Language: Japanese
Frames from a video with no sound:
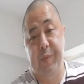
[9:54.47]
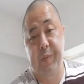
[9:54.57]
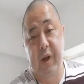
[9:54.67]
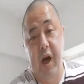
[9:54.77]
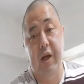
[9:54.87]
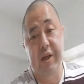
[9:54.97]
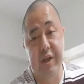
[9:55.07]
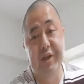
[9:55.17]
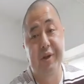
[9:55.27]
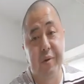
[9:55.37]
が異
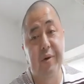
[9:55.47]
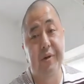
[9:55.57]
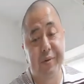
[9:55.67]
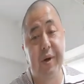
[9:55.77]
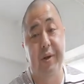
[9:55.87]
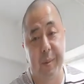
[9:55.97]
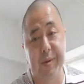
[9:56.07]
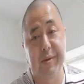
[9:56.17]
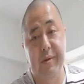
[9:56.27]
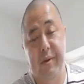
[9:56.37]
常に増えてま
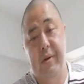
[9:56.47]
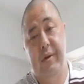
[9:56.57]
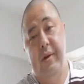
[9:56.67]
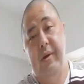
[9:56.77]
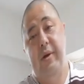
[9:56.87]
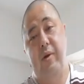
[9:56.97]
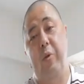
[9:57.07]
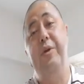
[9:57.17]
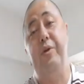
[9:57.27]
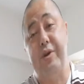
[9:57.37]
す。
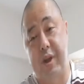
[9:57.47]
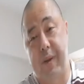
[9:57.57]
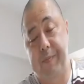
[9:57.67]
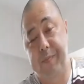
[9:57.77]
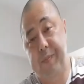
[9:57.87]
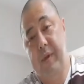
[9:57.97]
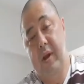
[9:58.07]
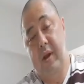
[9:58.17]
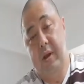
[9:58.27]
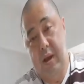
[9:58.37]
ゴミとして。
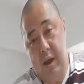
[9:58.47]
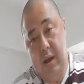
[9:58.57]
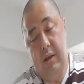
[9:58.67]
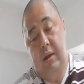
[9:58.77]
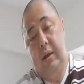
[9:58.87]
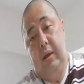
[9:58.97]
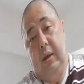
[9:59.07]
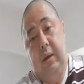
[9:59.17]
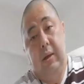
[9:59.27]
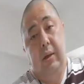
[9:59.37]
ね。
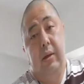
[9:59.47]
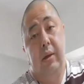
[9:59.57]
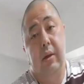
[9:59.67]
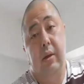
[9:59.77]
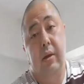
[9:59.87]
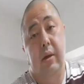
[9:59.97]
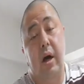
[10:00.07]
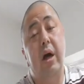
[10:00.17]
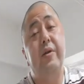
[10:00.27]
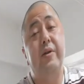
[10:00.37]
考
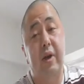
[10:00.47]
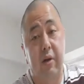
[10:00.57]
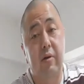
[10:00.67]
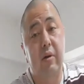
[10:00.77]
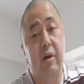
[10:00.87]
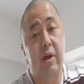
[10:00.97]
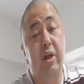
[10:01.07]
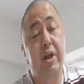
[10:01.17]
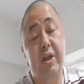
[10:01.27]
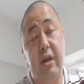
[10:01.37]
えてくださいよ。
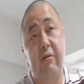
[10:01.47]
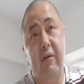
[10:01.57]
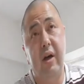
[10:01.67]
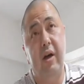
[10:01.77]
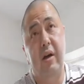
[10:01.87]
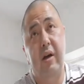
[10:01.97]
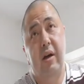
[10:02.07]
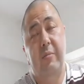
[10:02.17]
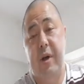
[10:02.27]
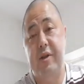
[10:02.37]
以前は、
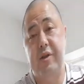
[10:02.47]
マスク